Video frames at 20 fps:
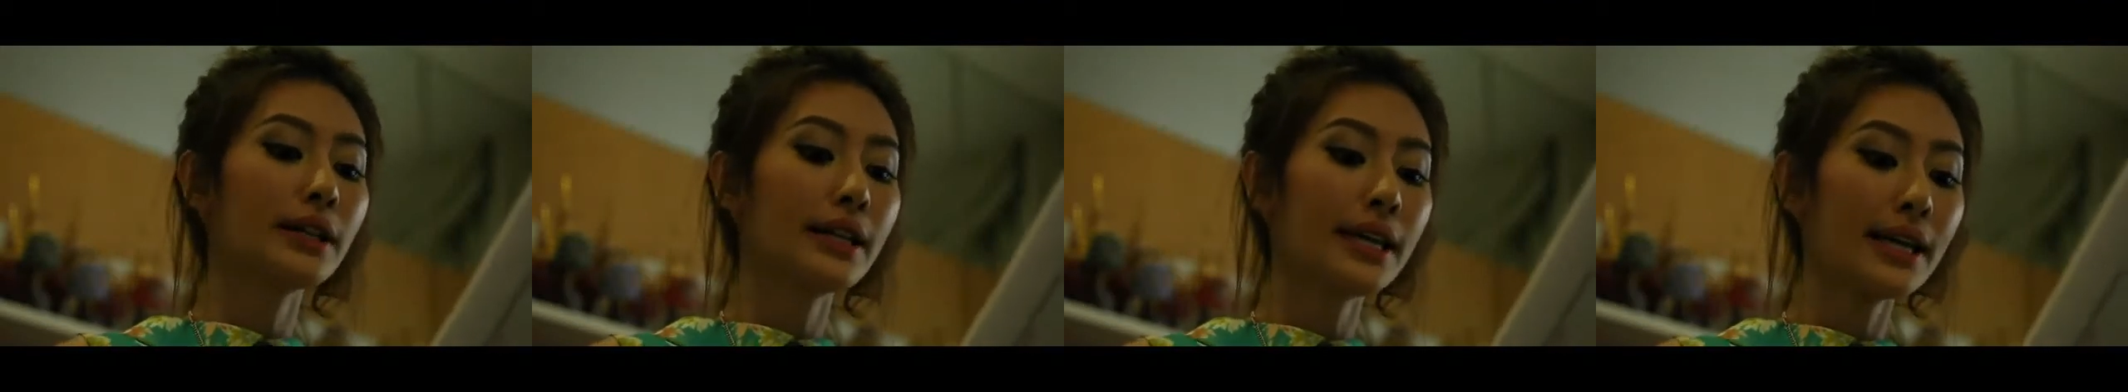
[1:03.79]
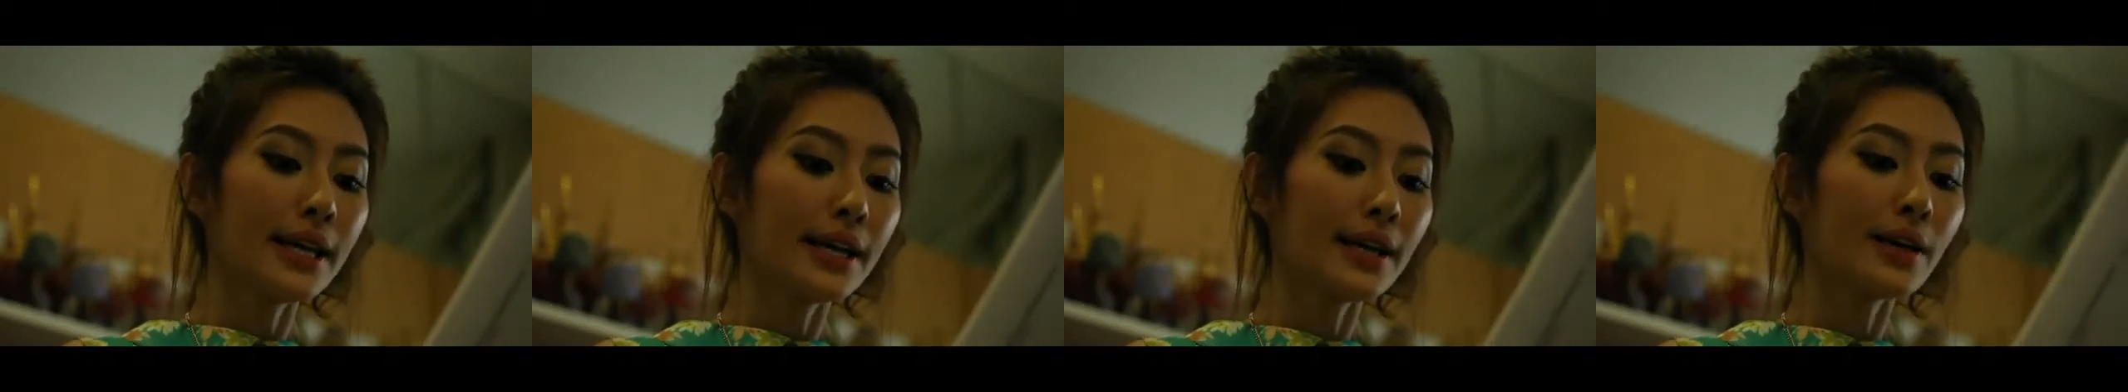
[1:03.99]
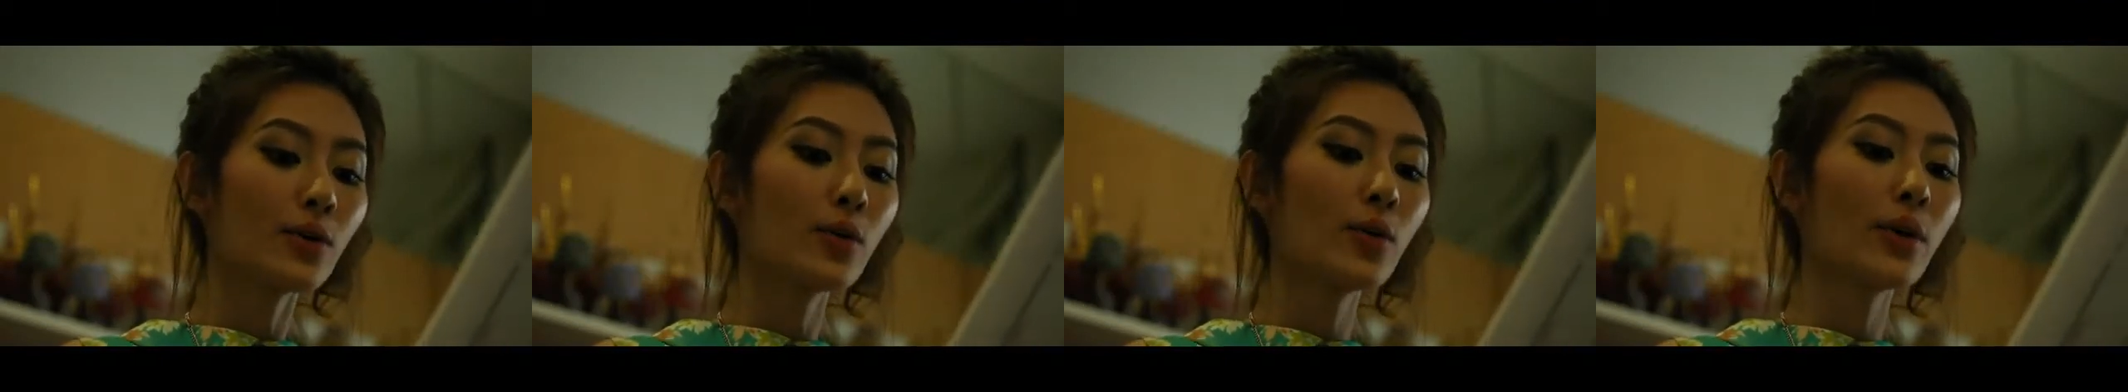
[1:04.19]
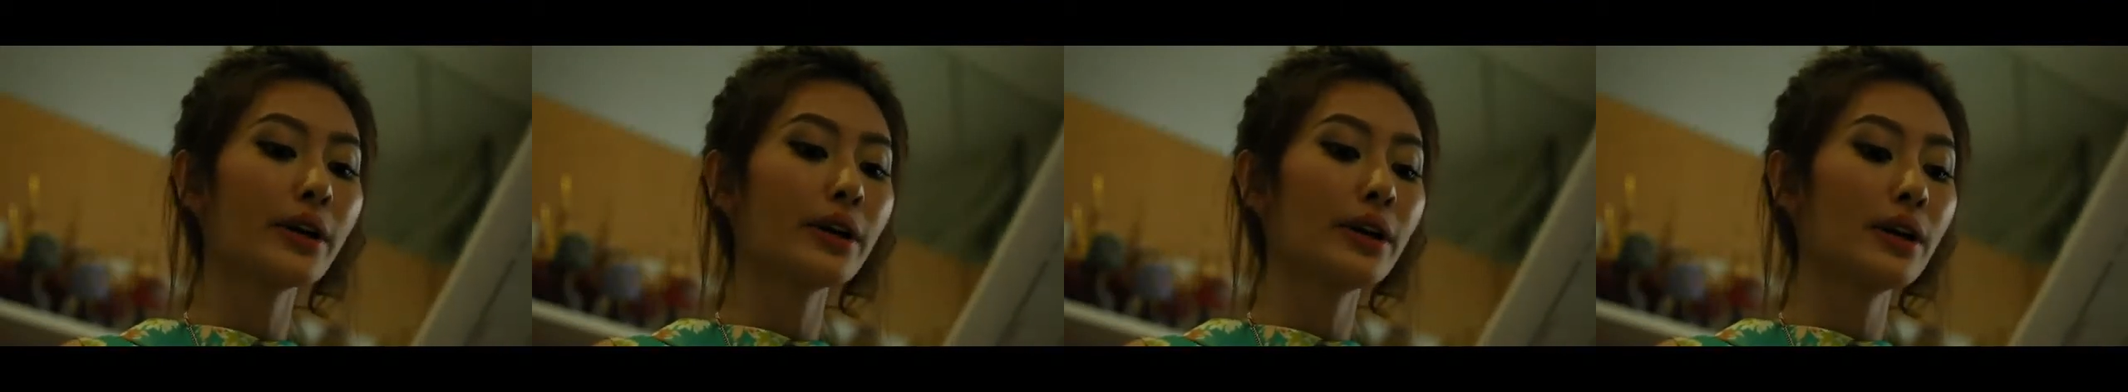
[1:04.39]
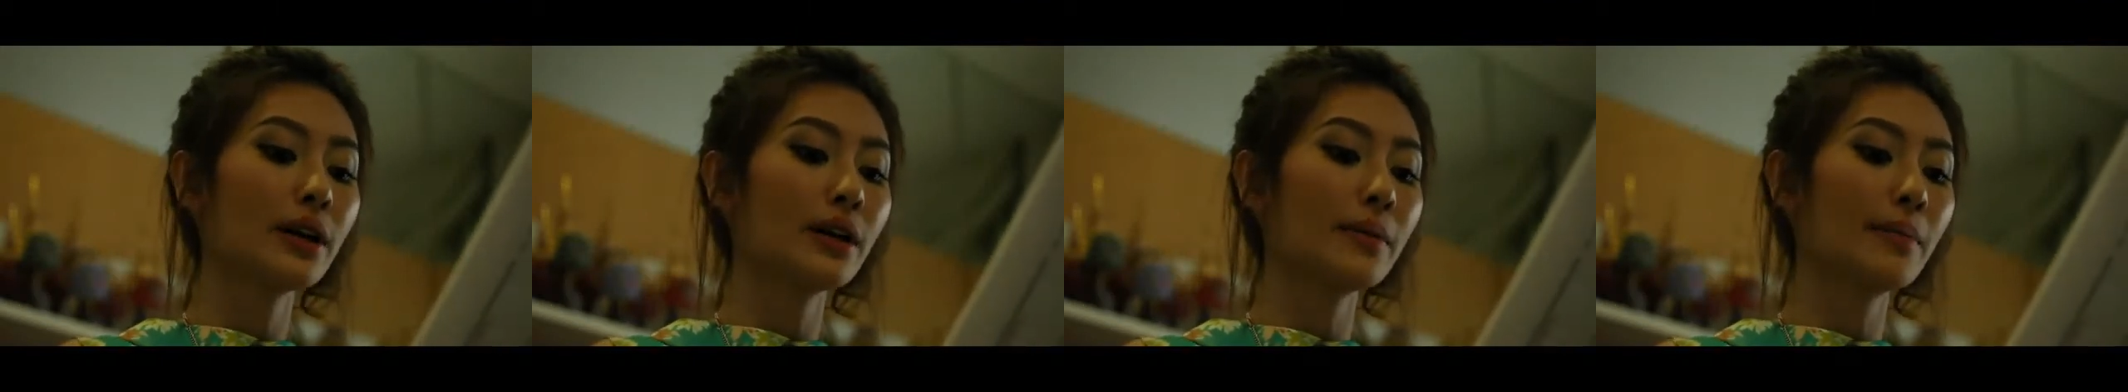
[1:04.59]
ที่ควร
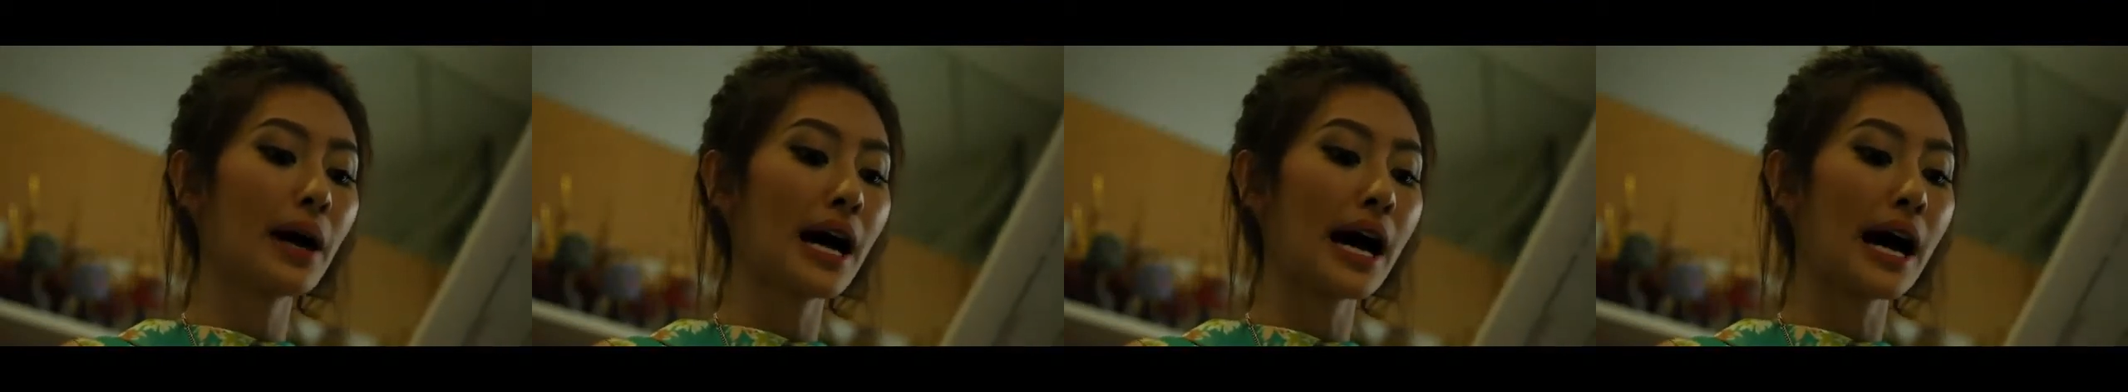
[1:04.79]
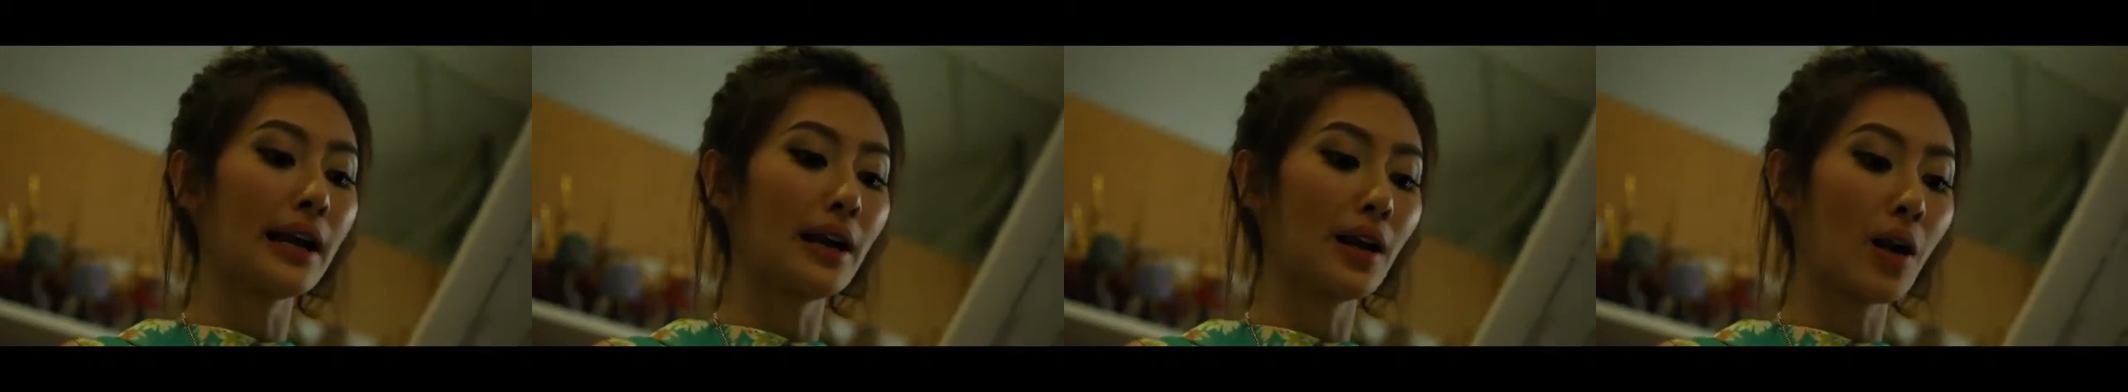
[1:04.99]
เดินผ่าน